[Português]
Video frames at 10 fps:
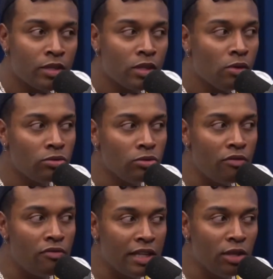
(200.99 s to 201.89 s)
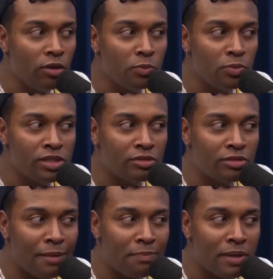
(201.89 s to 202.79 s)
98% do
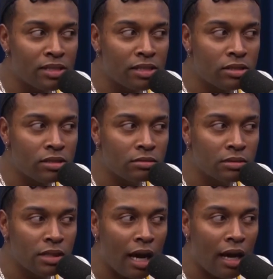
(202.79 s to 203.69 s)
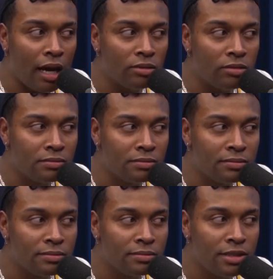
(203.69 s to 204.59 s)
cara pensa assim, caralho,
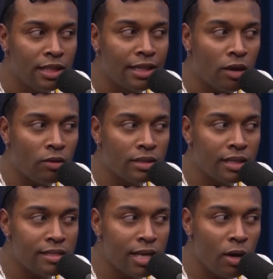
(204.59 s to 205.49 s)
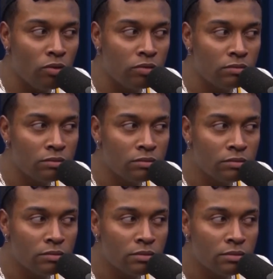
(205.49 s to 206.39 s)
o que, que aconteceu?
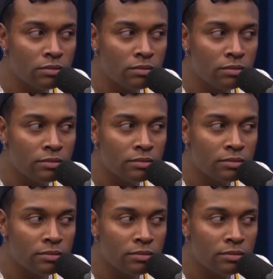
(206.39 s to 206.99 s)
98% é